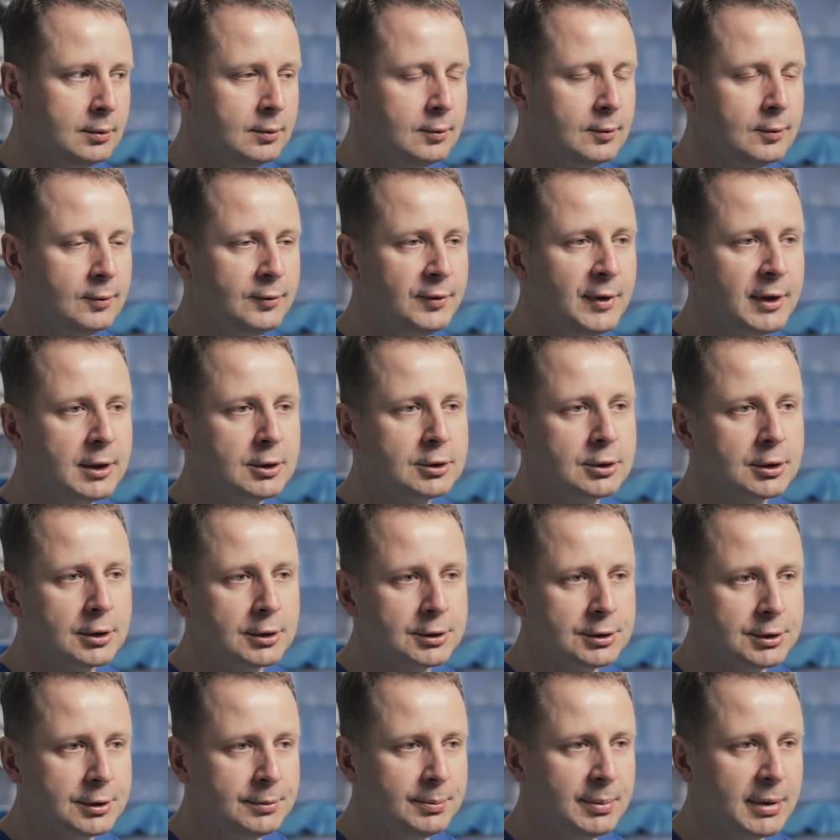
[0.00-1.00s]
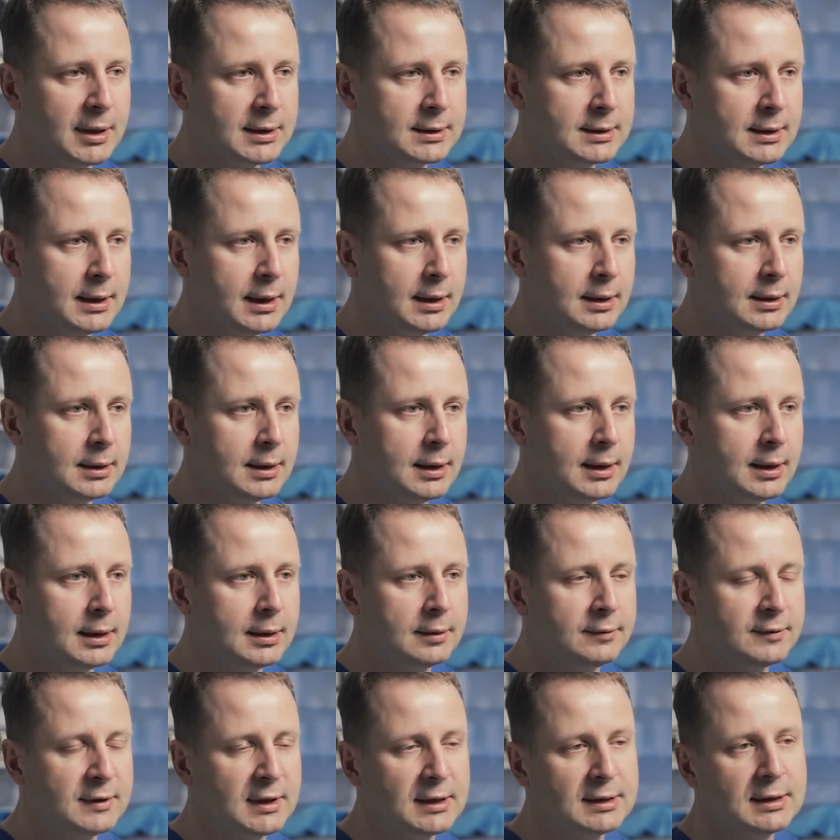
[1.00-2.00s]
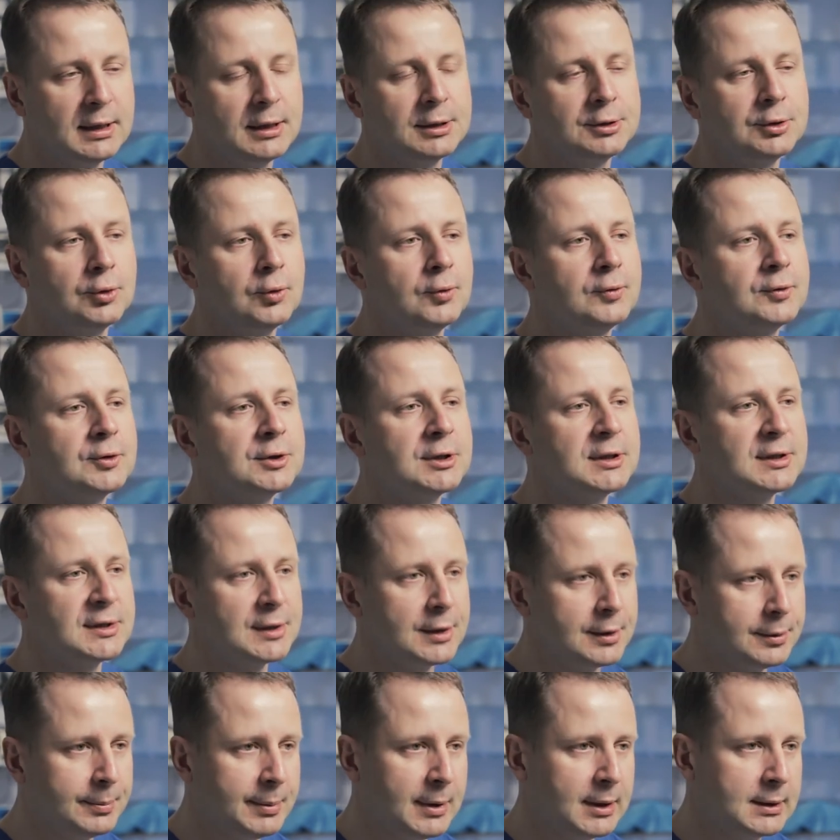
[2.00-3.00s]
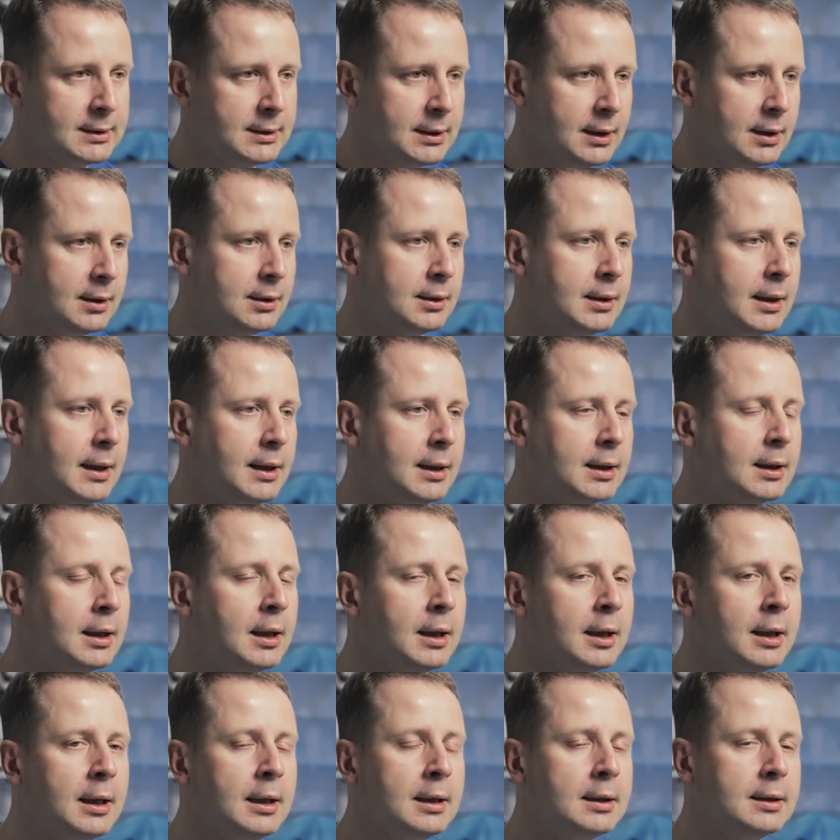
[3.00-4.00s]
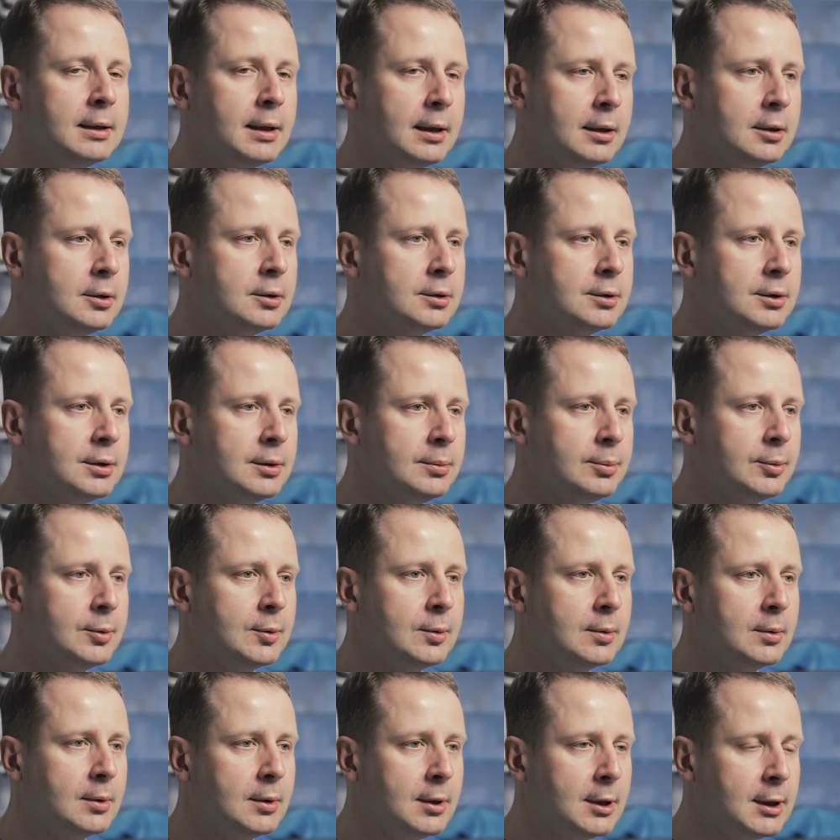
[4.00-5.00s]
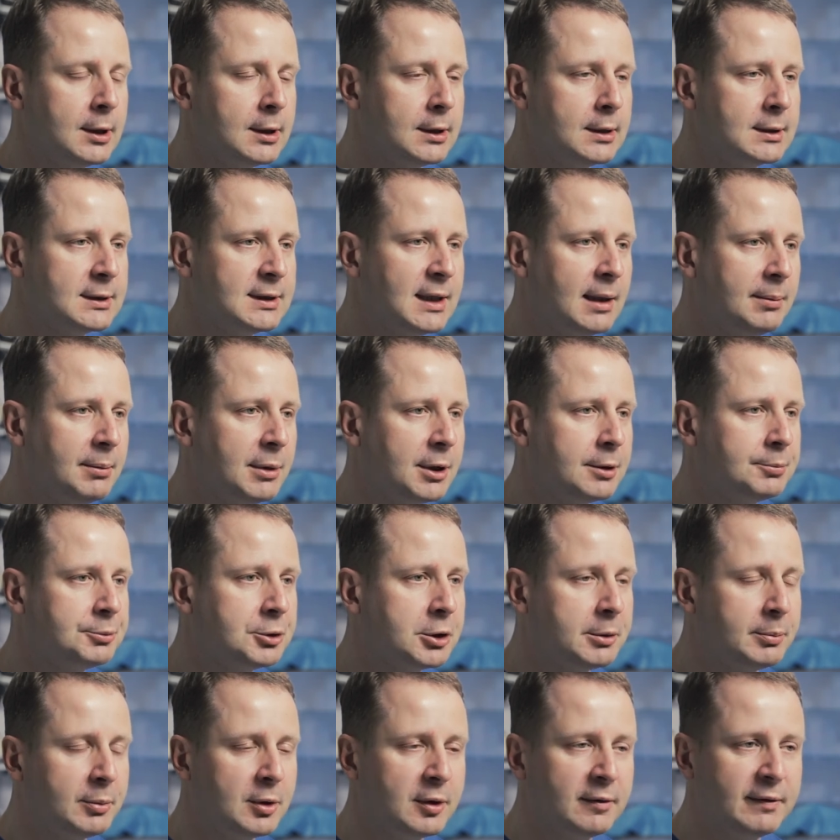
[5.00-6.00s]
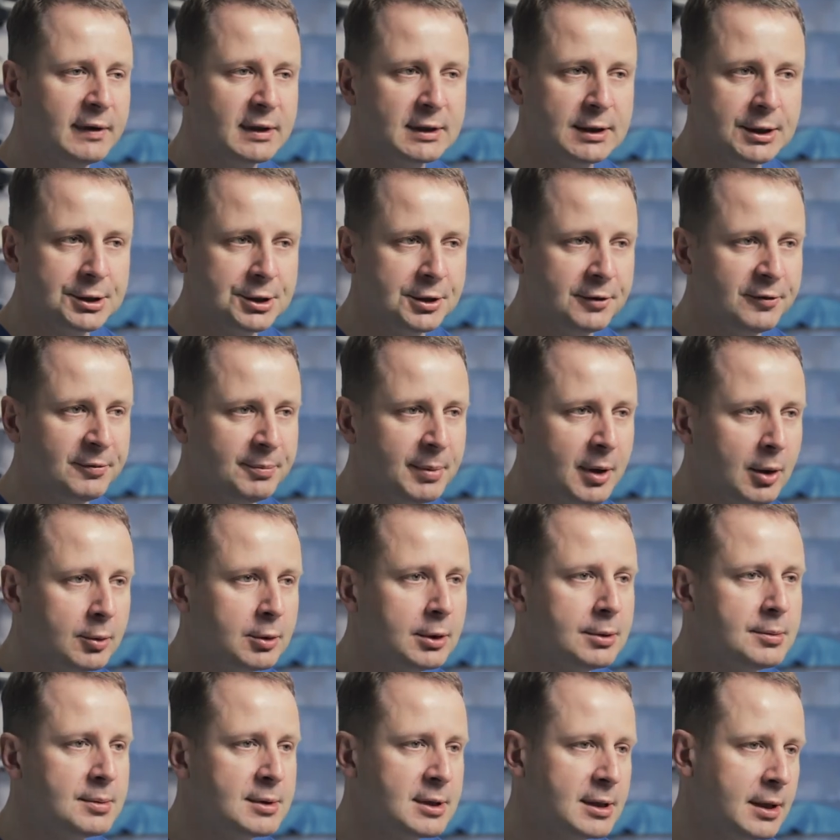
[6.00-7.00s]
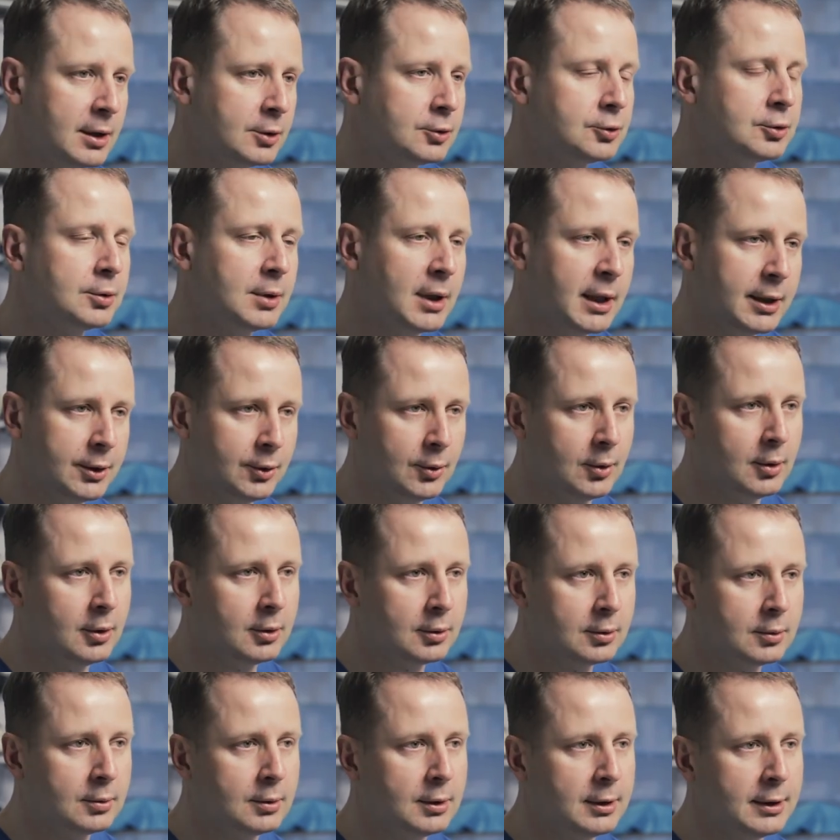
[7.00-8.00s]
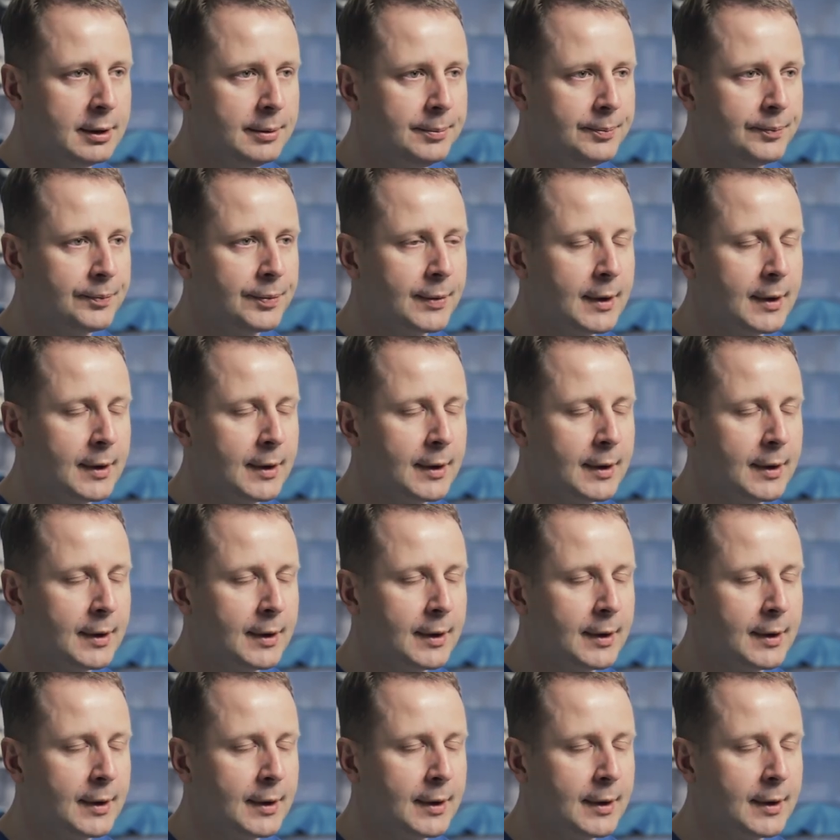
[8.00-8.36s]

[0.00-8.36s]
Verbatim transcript: u większości pacjentek, w zasadzie u wszystkich pacjentek, tego typu e, zabieg przeprowadza się w pełnym znieczuleniu ogólnym.